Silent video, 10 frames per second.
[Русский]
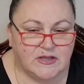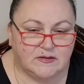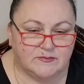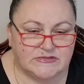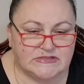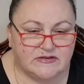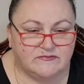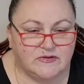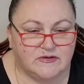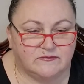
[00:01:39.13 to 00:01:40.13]
Без
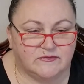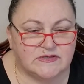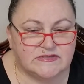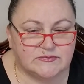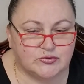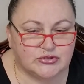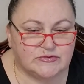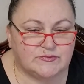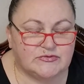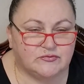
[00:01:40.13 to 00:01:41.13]
доверия вы не сможете
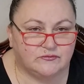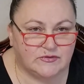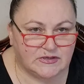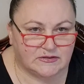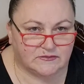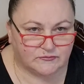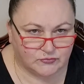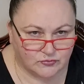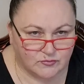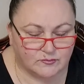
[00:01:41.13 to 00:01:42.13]
быть уверены в
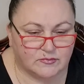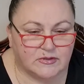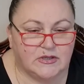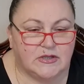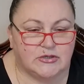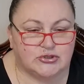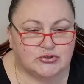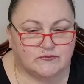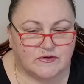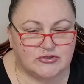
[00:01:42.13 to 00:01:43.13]
том,
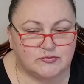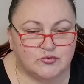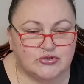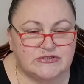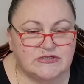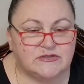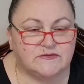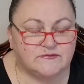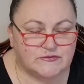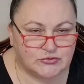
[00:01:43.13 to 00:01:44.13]
что ваш муж
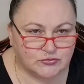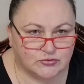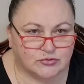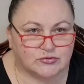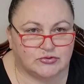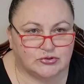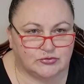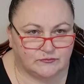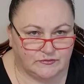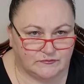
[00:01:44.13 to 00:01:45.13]
делает все,
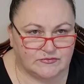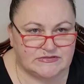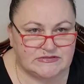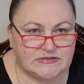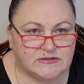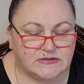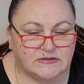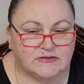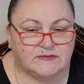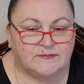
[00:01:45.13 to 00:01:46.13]
что в его
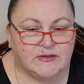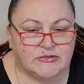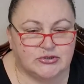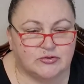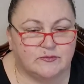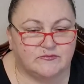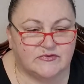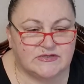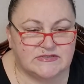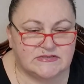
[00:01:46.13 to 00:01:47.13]
силах, чтобы
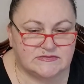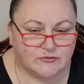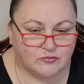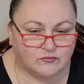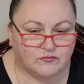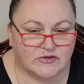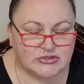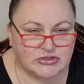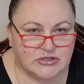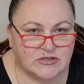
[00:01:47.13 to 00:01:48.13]
выразить свое
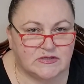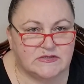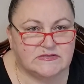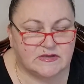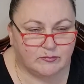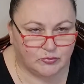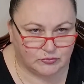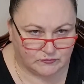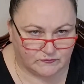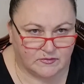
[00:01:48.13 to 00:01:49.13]
уважение и
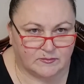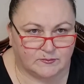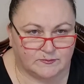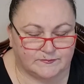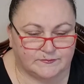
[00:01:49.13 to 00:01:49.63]
заботу к вам.